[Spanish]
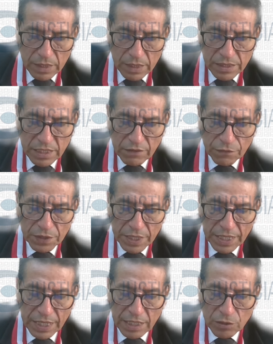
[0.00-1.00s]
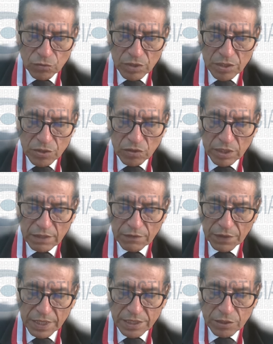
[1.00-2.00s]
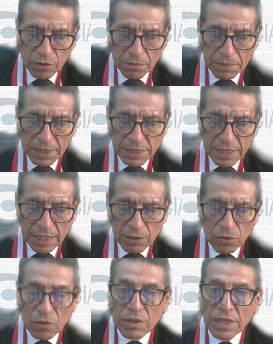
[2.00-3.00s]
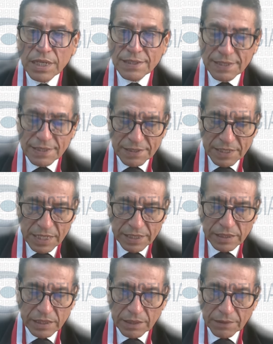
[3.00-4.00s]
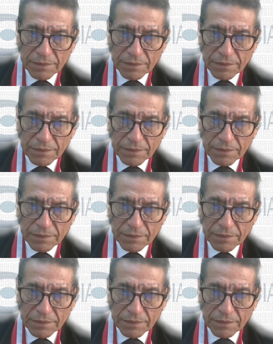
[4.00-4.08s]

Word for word: se infiere que la sucesión del fallecido emplazado es incierta